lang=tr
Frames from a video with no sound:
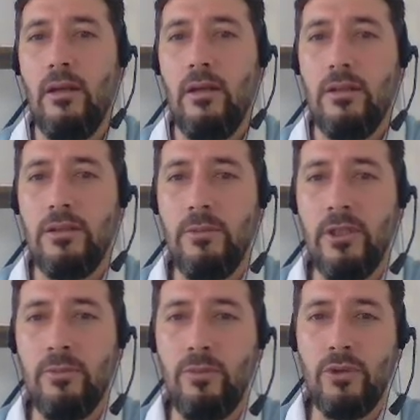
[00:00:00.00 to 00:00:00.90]

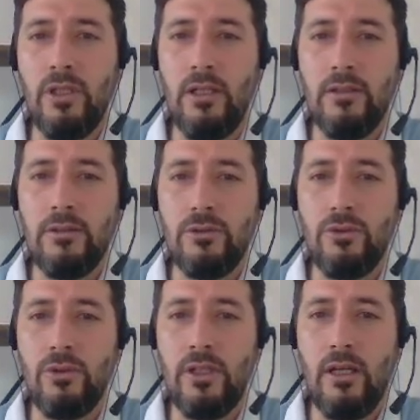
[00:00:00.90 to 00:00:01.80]
Şimdi burada
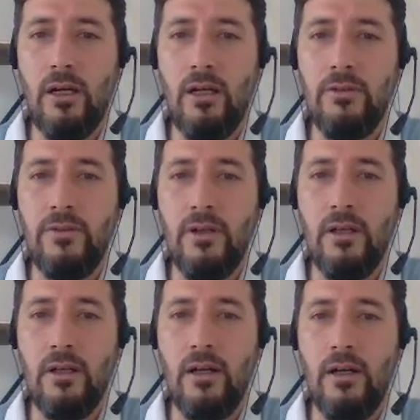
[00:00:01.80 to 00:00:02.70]
şuraya
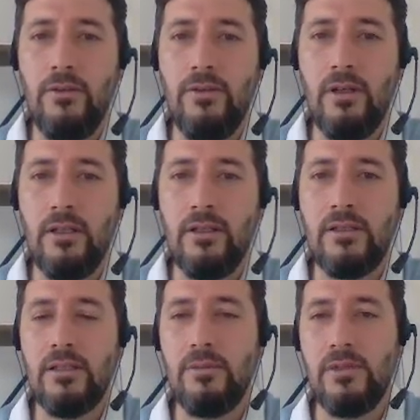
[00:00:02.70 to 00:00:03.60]
alfa alfa
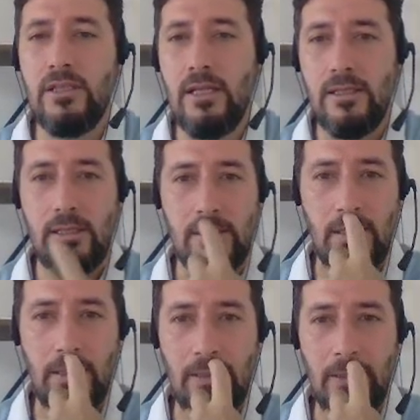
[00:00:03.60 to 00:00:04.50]
yazalım isterseniz
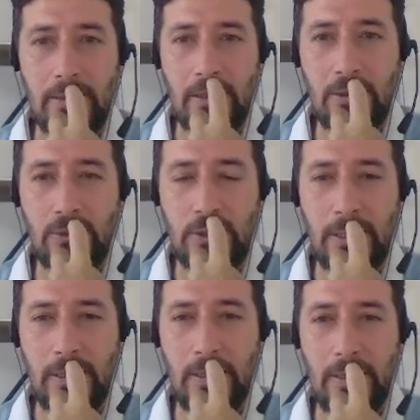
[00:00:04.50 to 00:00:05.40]
arkadaşlar şu
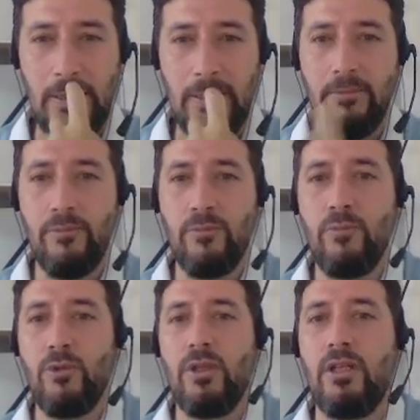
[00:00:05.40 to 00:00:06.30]
şekilde.
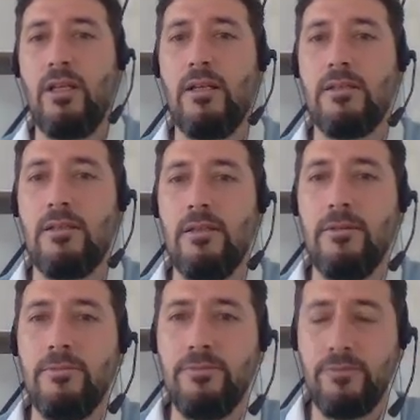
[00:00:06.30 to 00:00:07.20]
Bunları
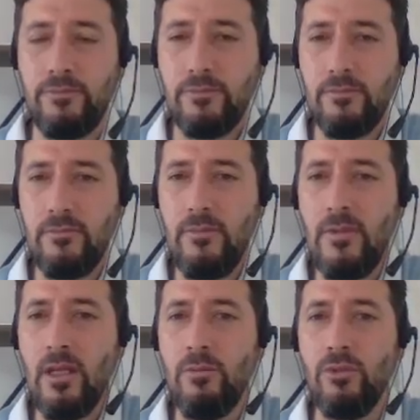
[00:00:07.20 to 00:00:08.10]
yazdık.
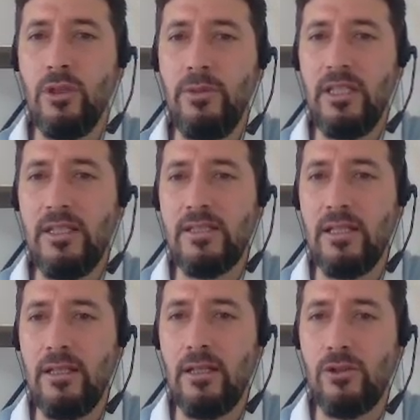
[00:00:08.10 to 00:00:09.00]
Burada bir
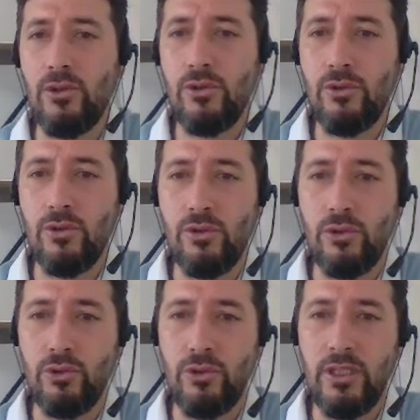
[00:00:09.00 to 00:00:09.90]
ikizkenarlık söz
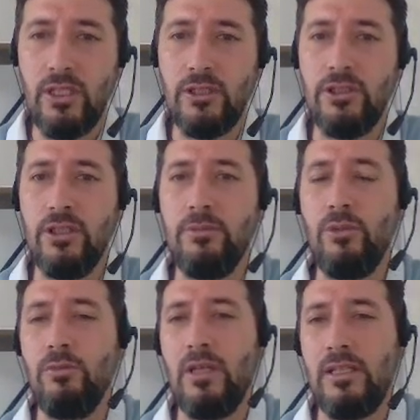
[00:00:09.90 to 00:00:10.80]
konusu. Şuradaki açıyı
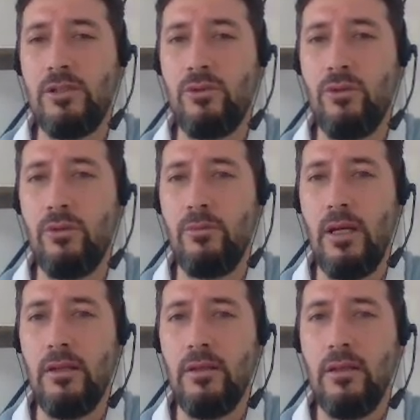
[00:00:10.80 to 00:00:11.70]
bulmak istiyorum
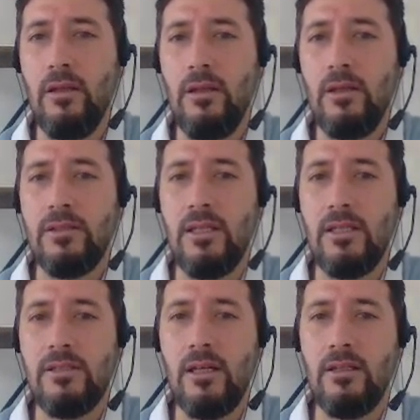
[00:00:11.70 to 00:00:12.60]
ben.
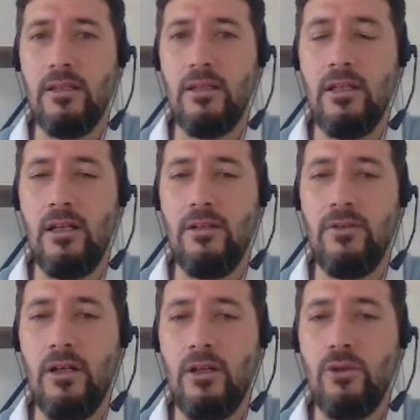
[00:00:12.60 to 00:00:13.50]
82
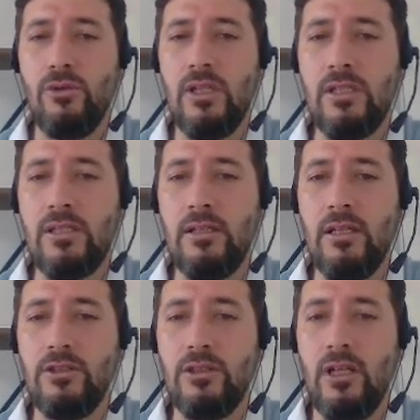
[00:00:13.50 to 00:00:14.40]
alfa.
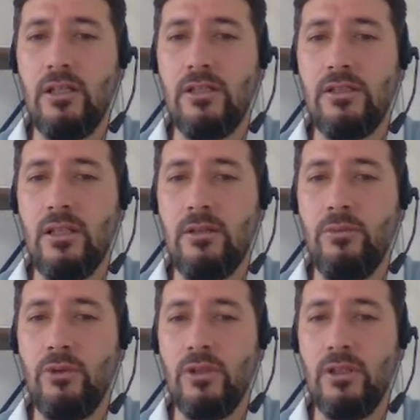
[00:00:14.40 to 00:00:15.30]
180'den
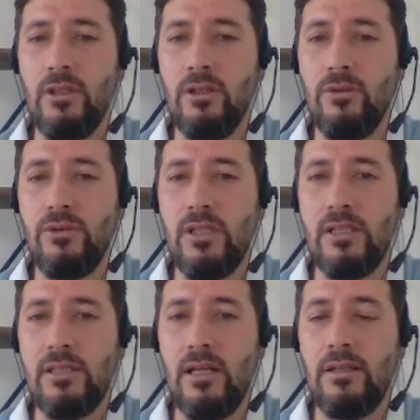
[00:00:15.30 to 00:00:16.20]
çıkartırsak bunları
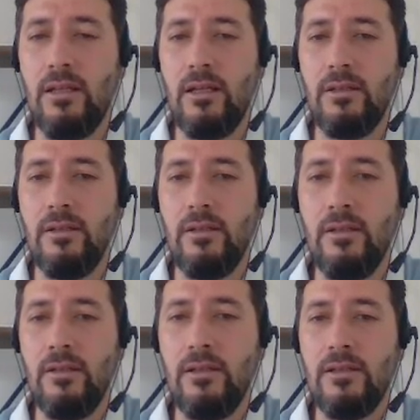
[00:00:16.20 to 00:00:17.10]
180'den
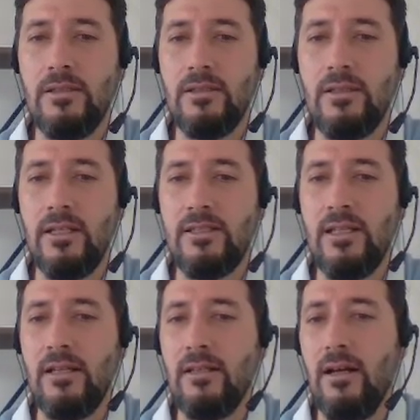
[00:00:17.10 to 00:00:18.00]

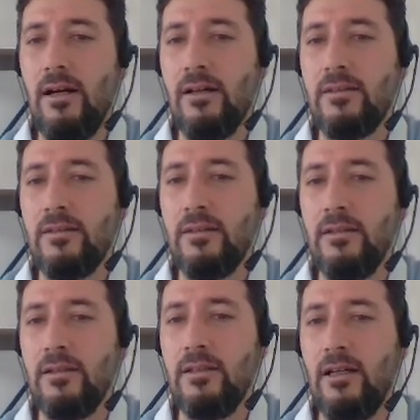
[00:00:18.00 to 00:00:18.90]
80 artı
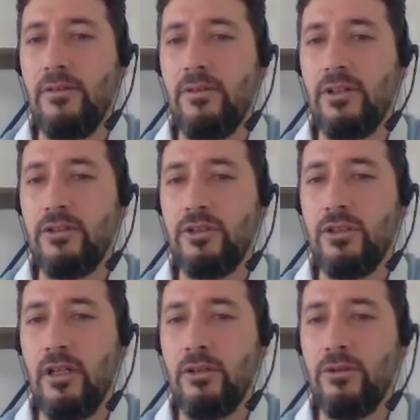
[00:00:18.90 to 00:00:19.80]
2 alfayı
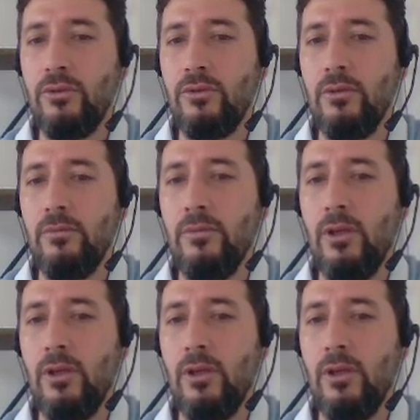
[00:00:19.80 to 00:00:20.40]
çıkartıyorum.